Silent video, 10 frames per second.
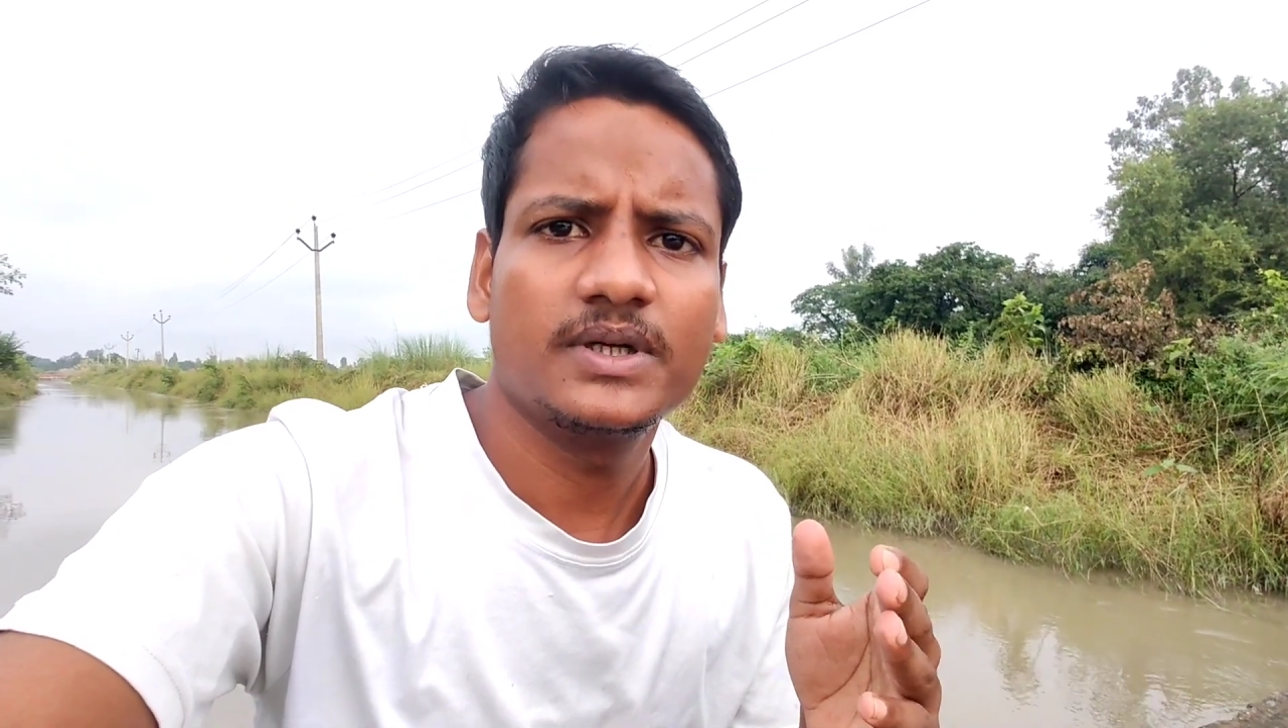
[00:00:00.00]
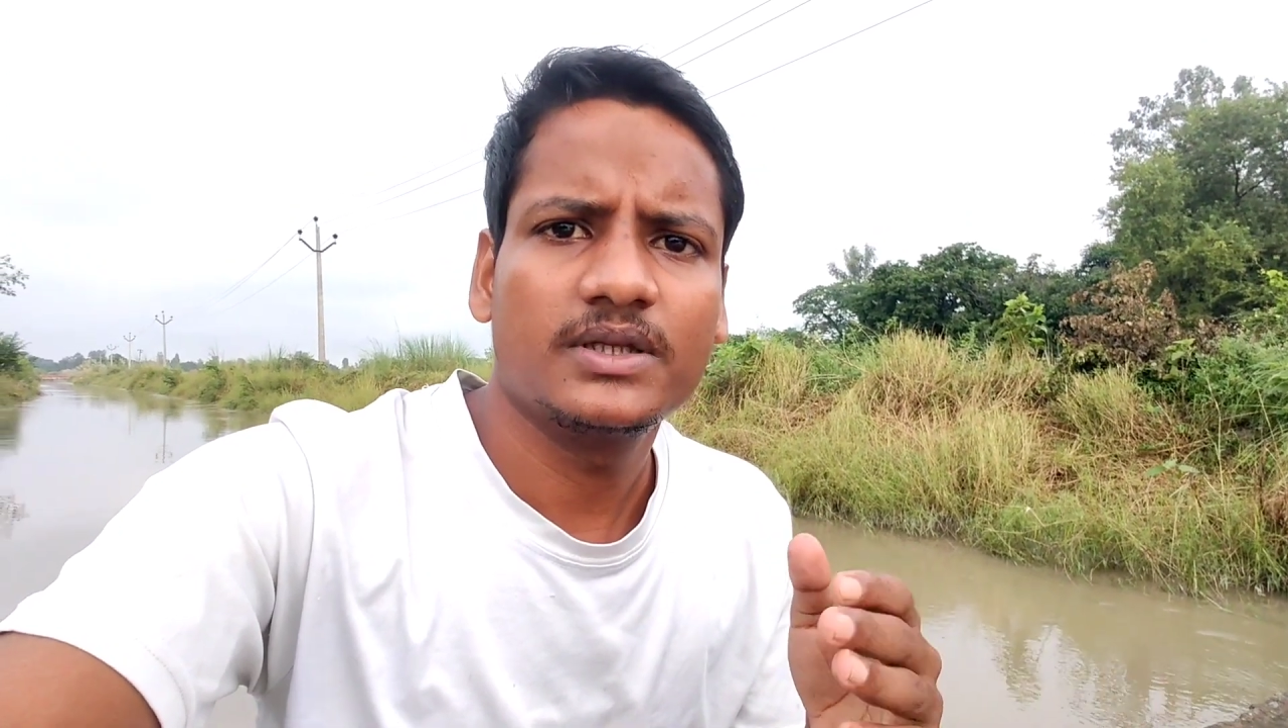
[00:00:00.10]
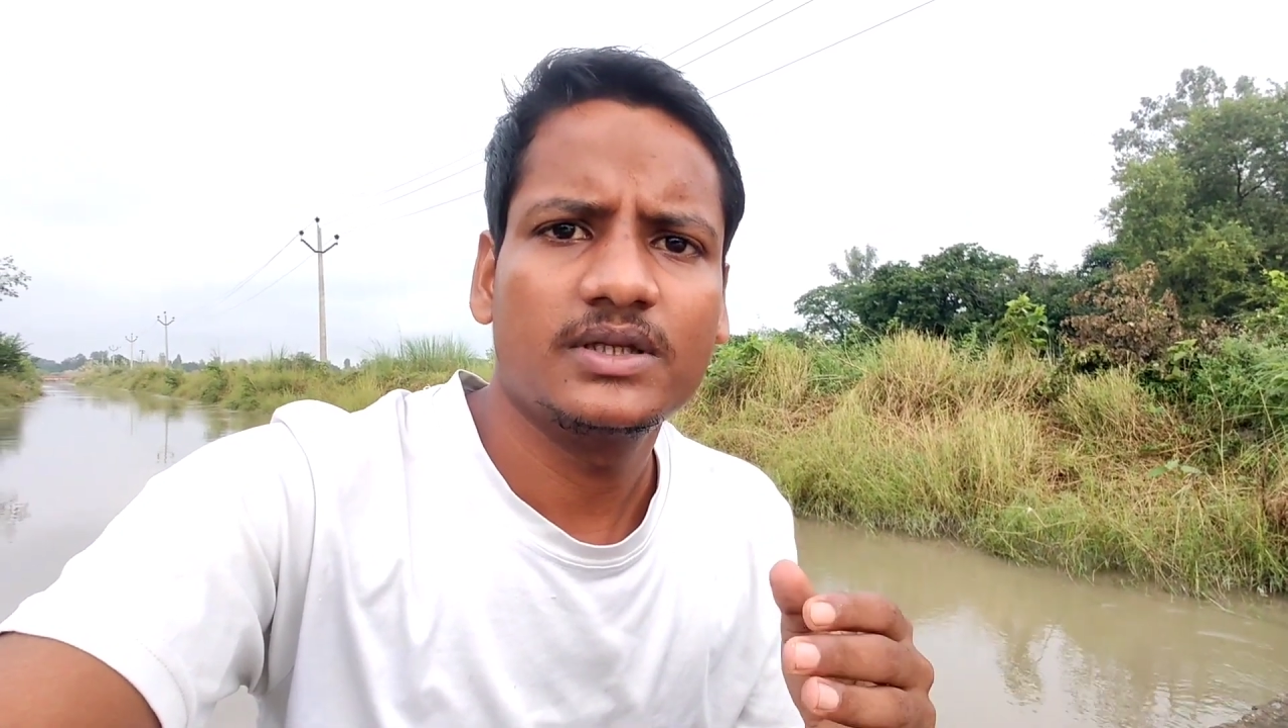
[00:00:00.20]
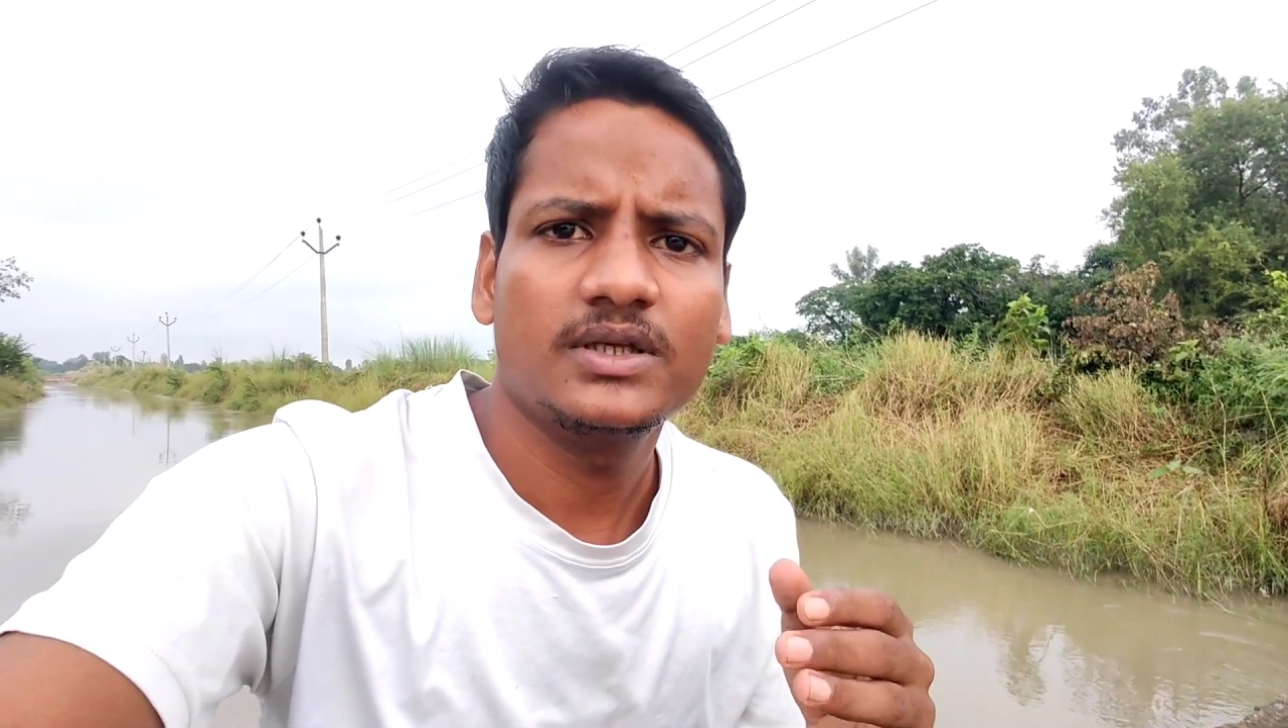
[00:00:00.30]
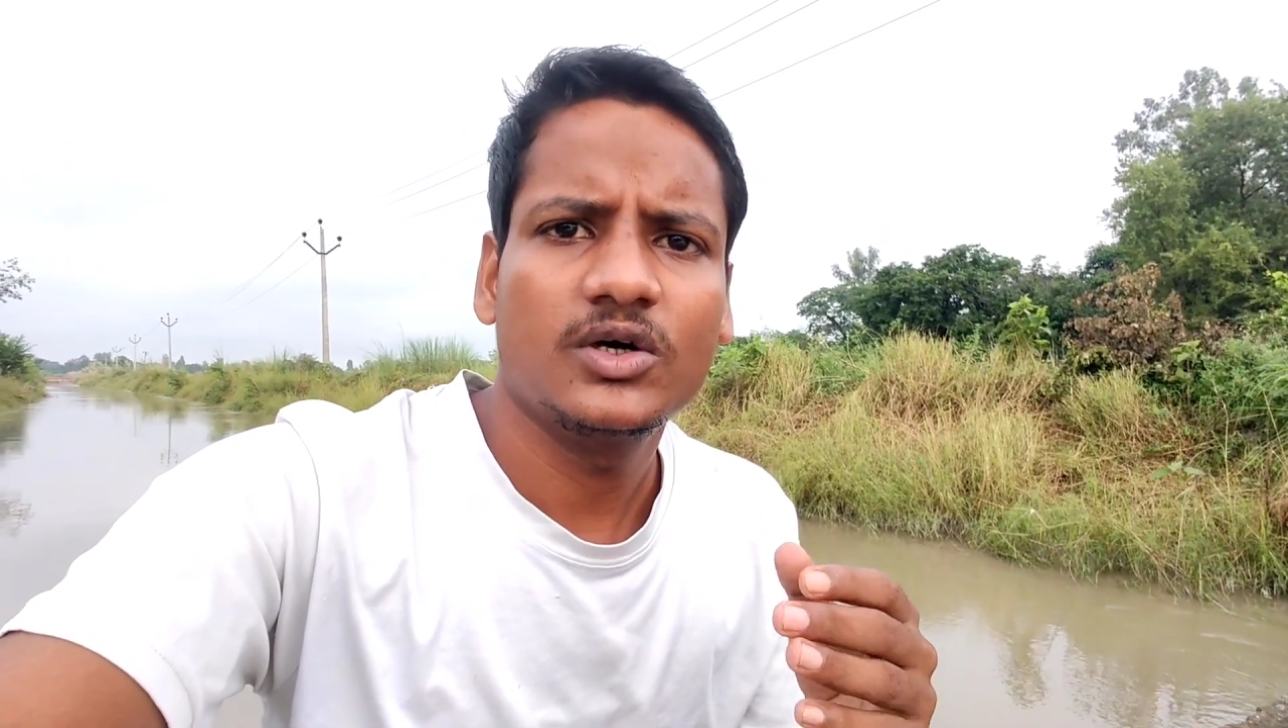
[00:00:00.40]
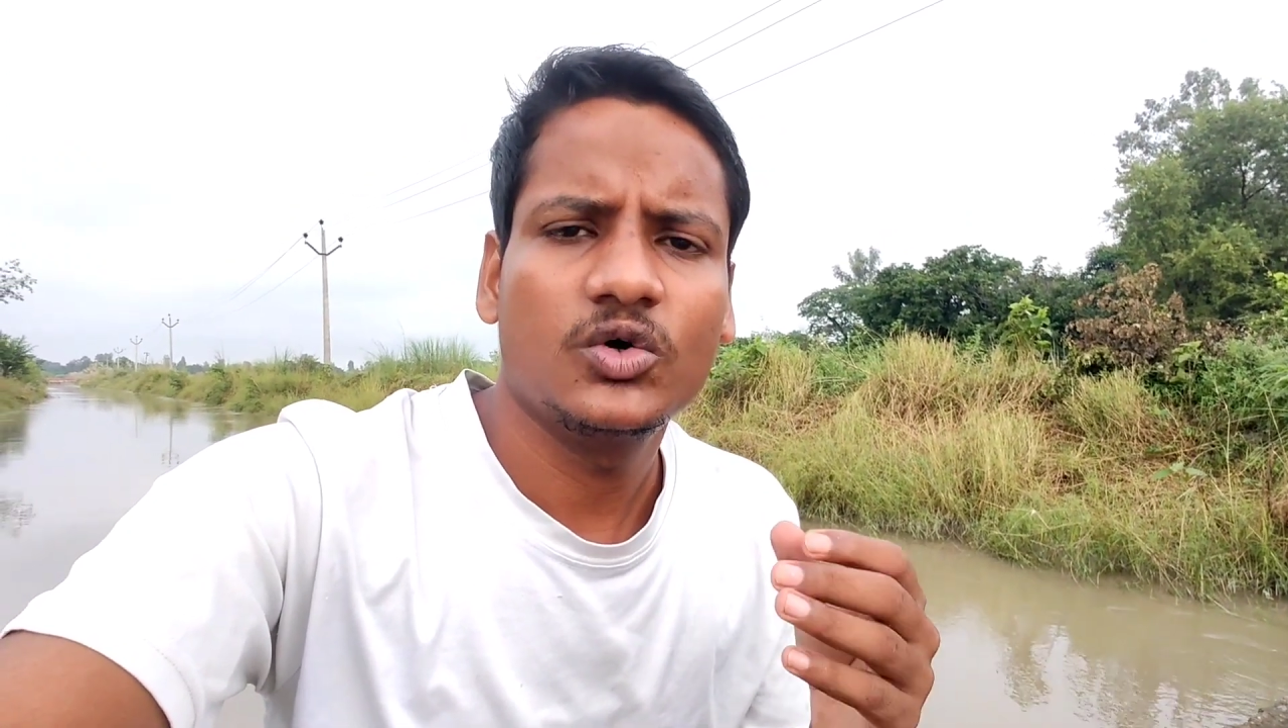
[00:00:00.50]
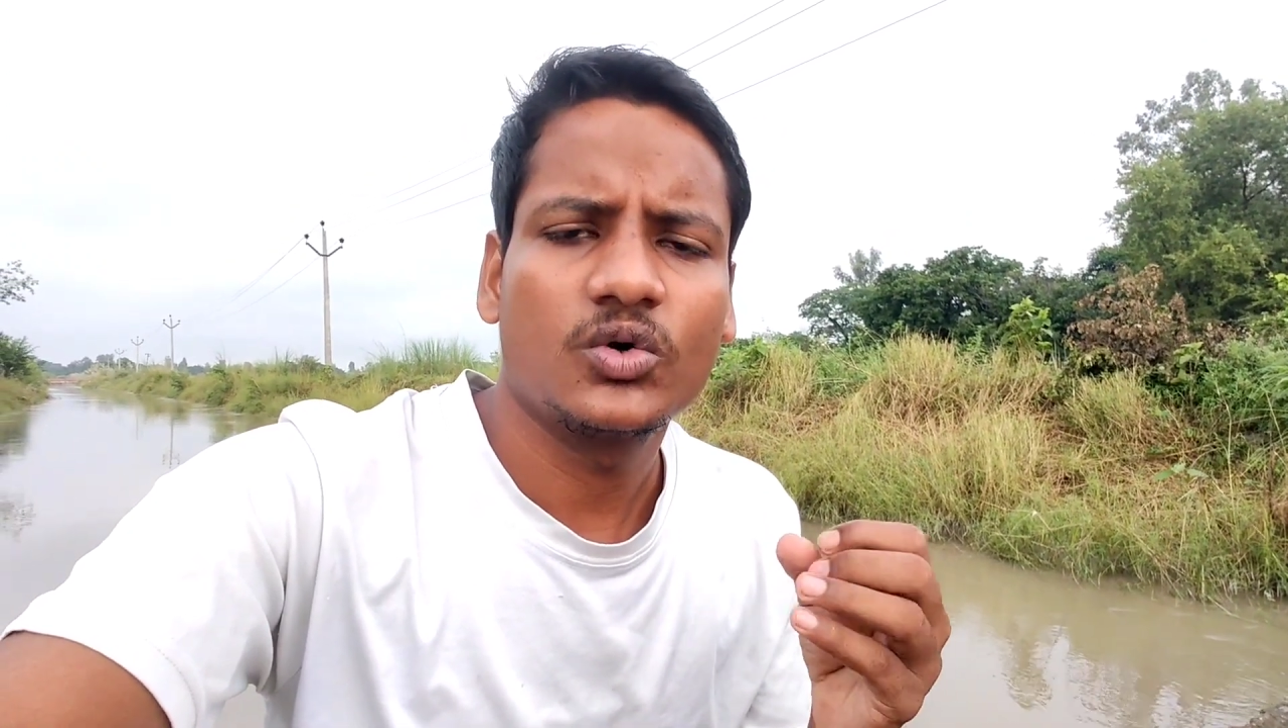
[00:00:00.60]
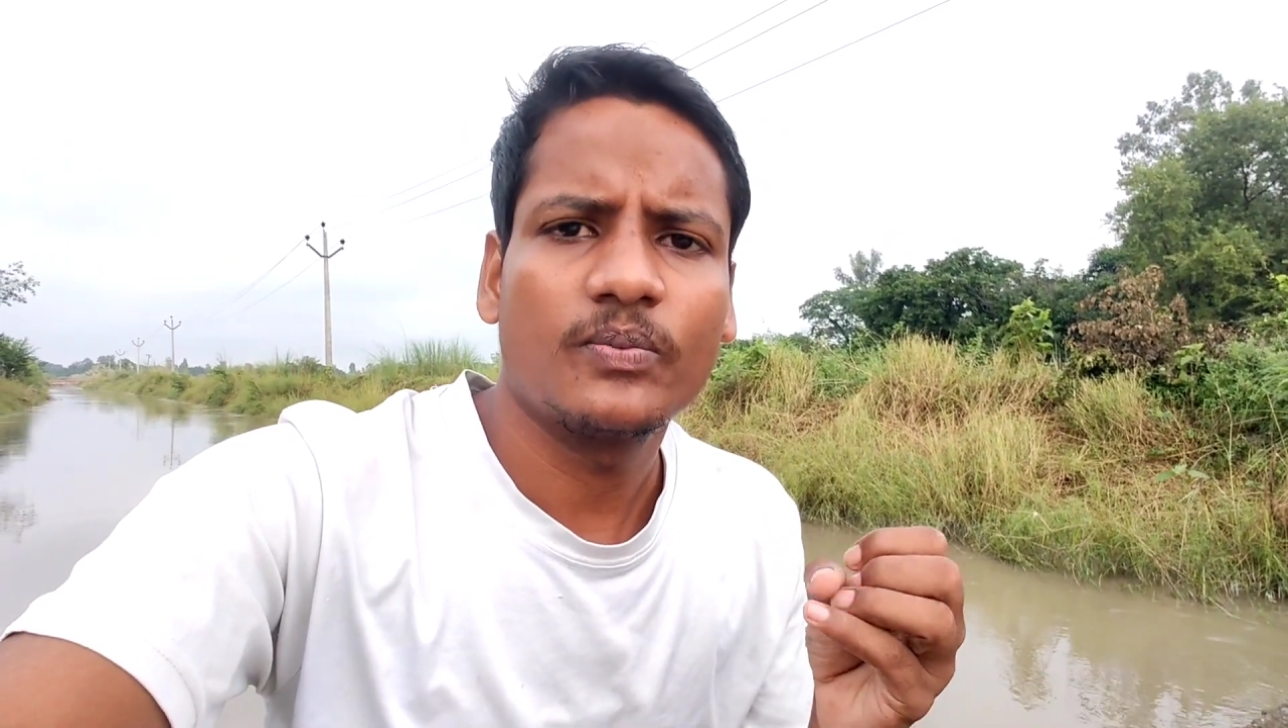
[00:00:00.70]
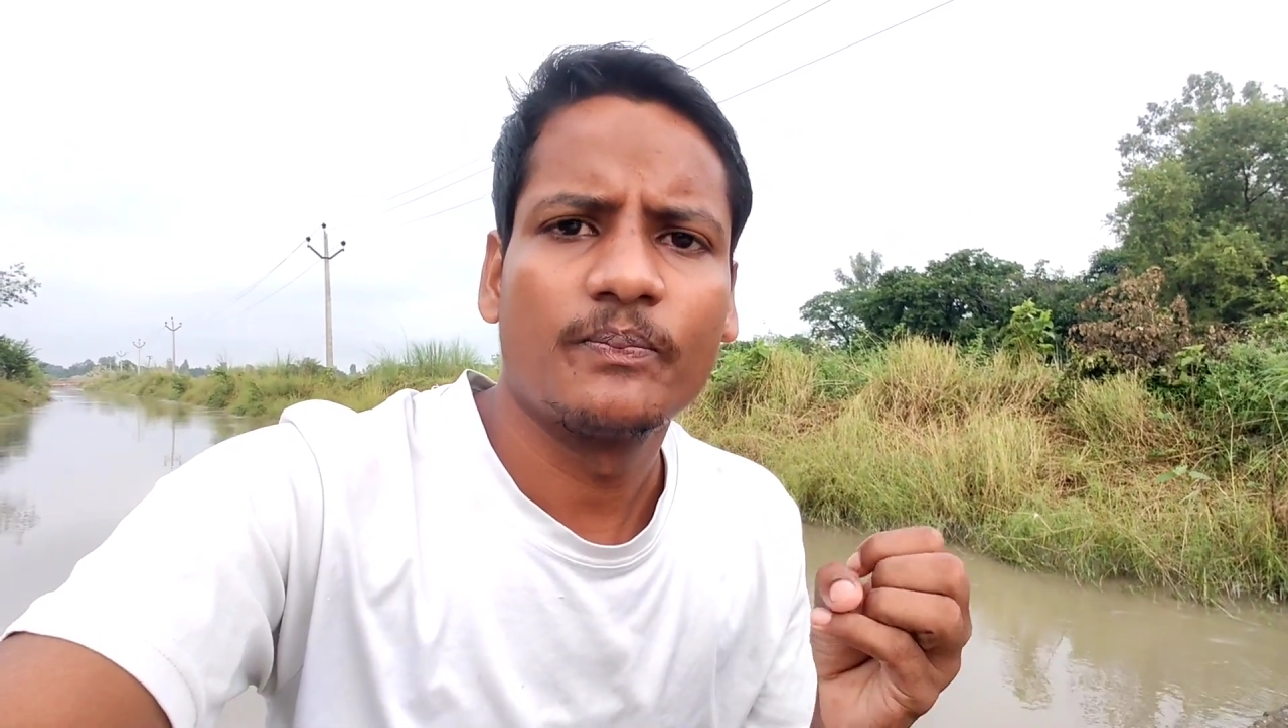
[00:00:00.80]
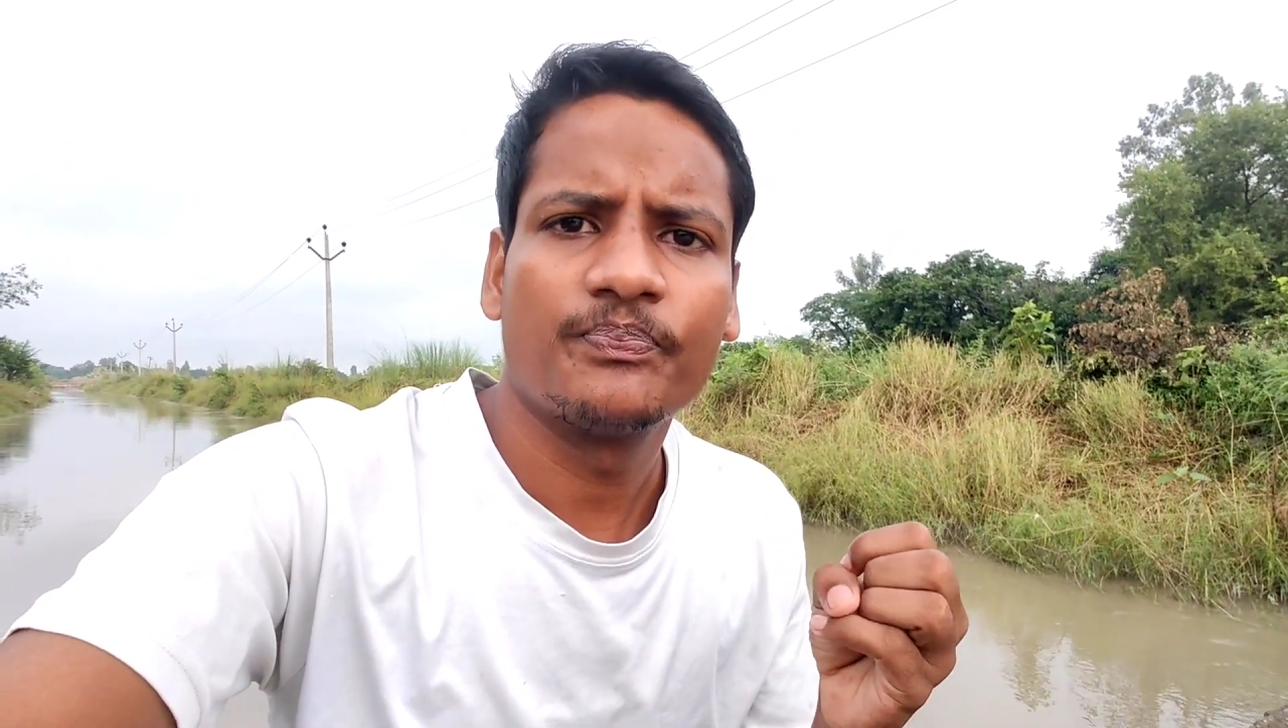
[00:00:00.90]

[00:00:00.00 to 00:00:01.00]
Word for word: पाती और